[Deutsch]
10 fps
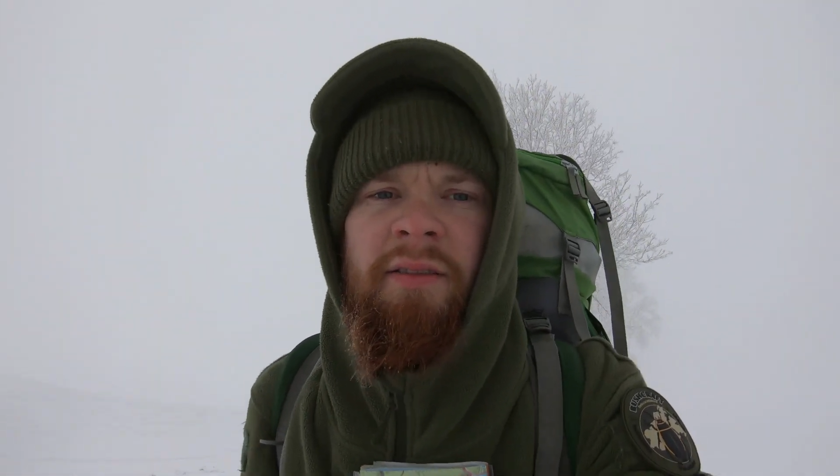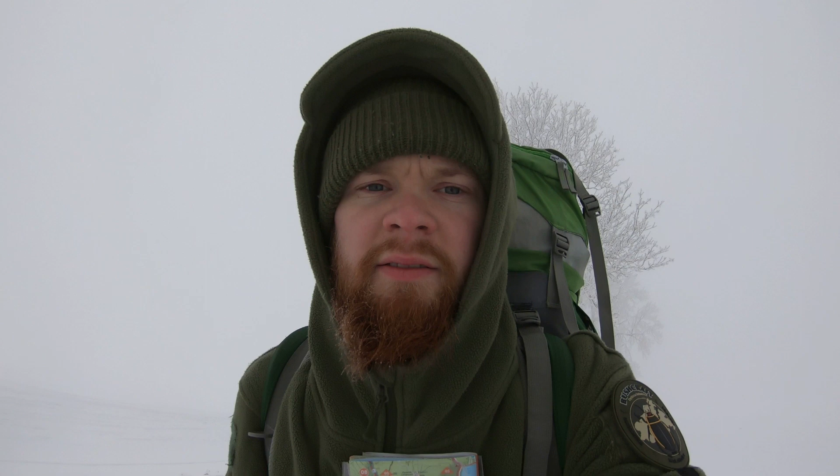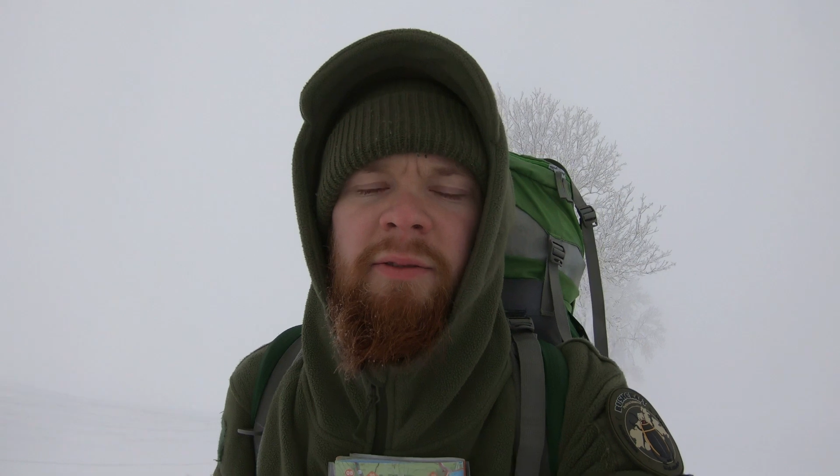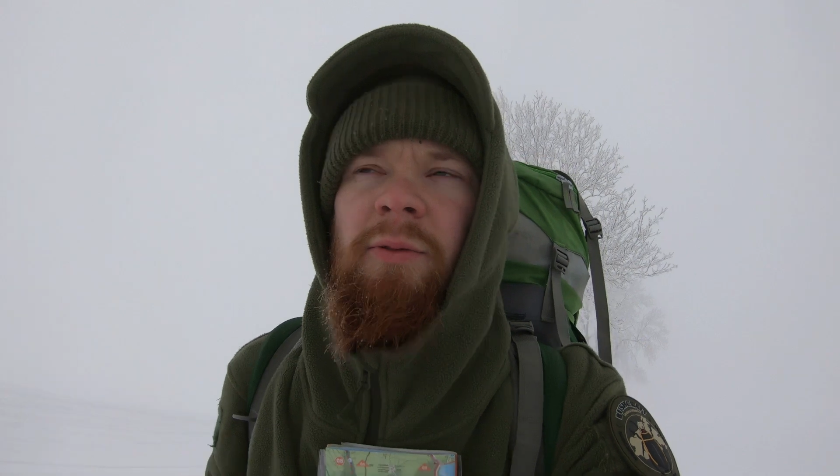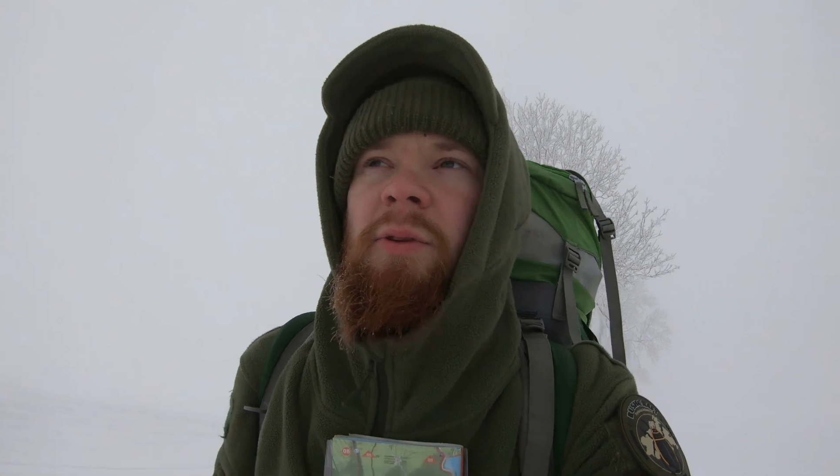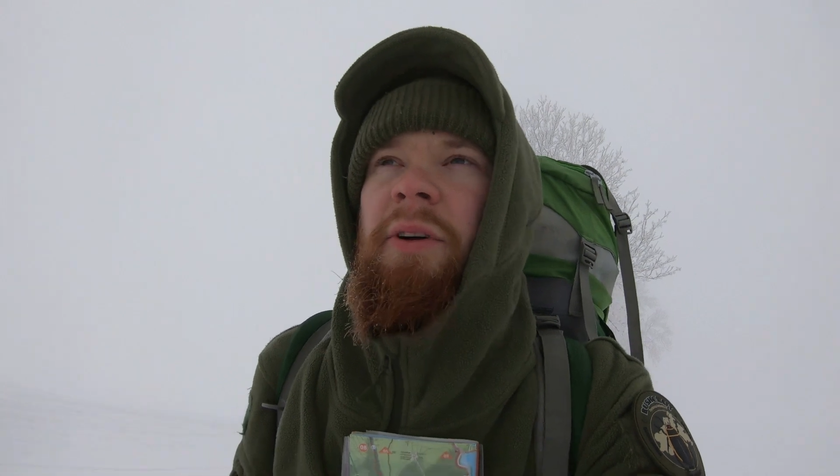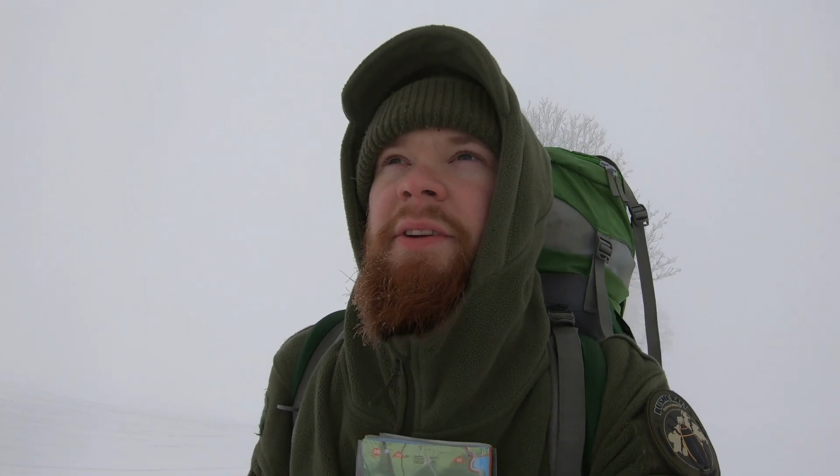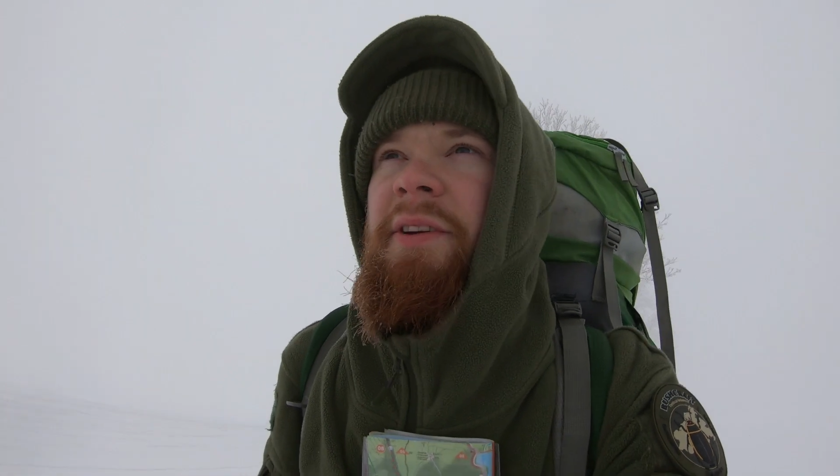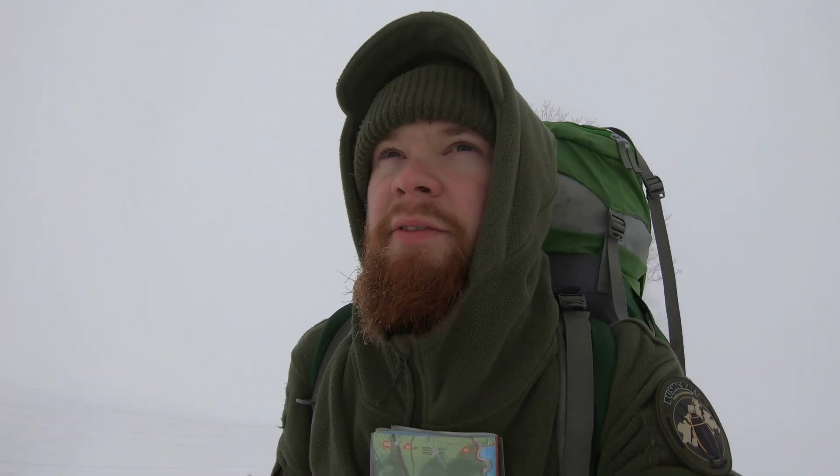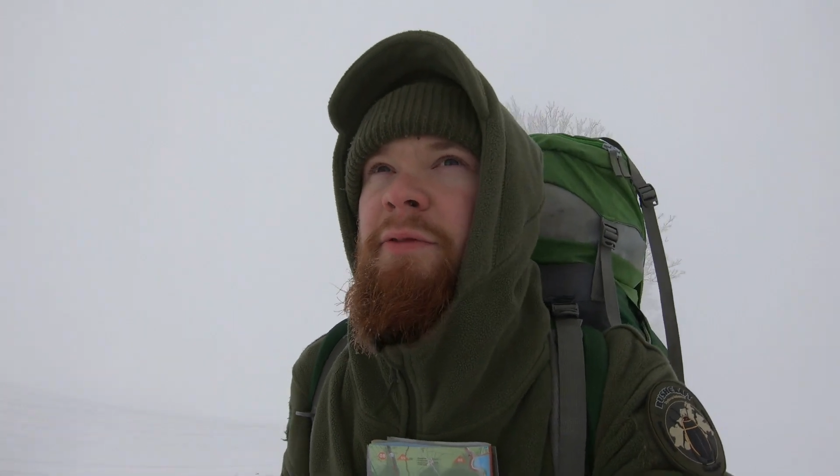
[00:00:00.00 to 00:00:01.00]
So
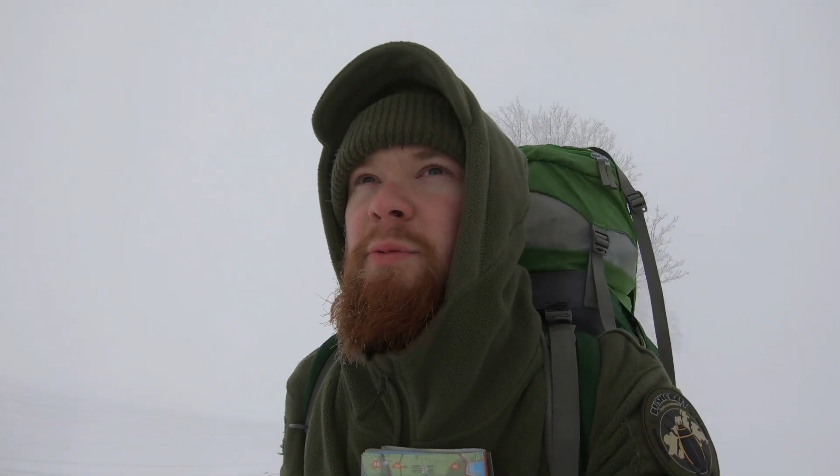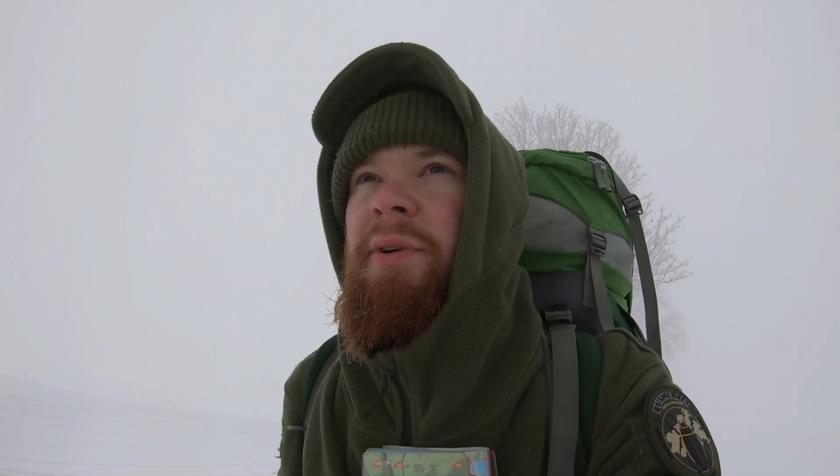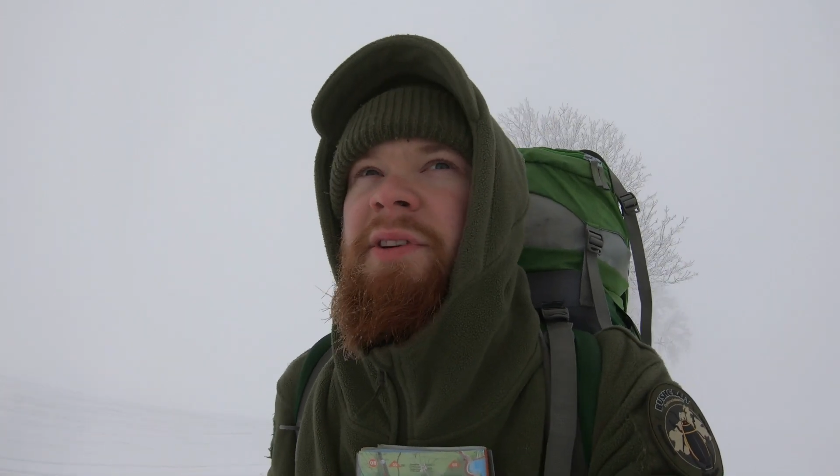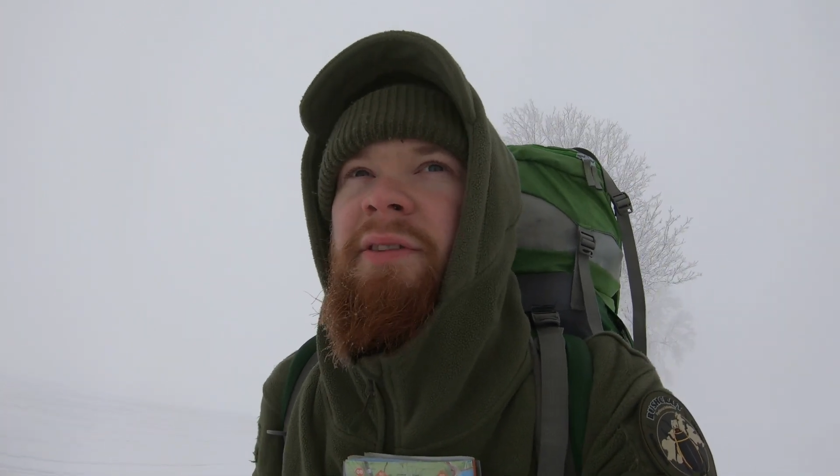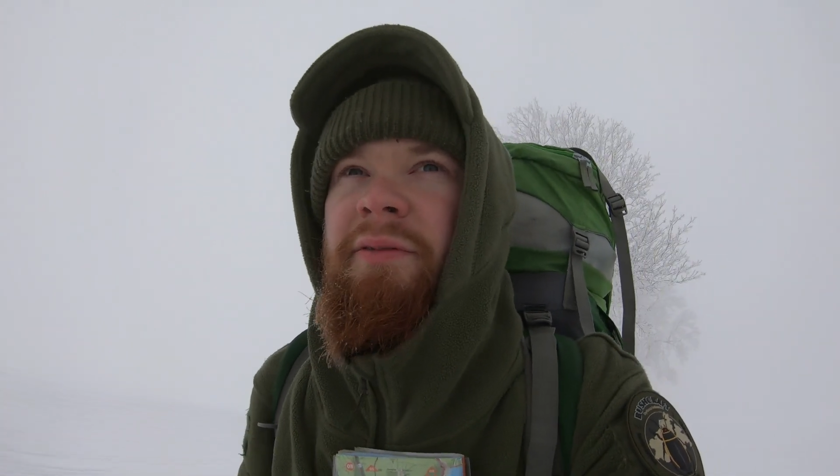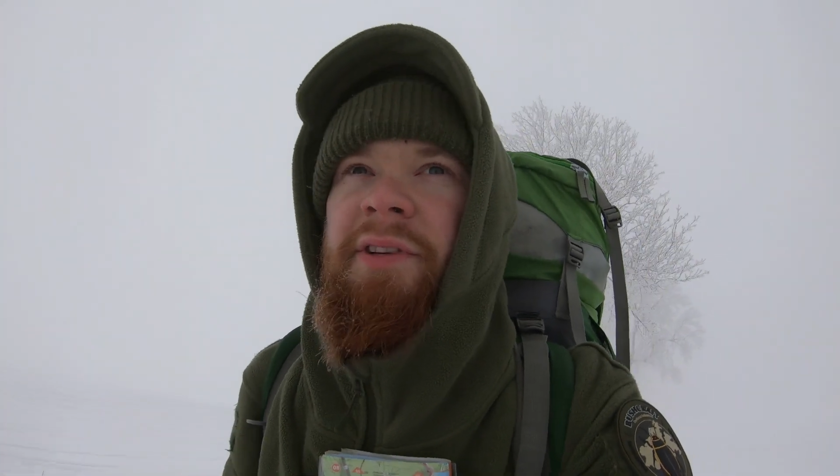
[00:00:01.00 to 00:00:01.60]
Leute, ich fühle mich hier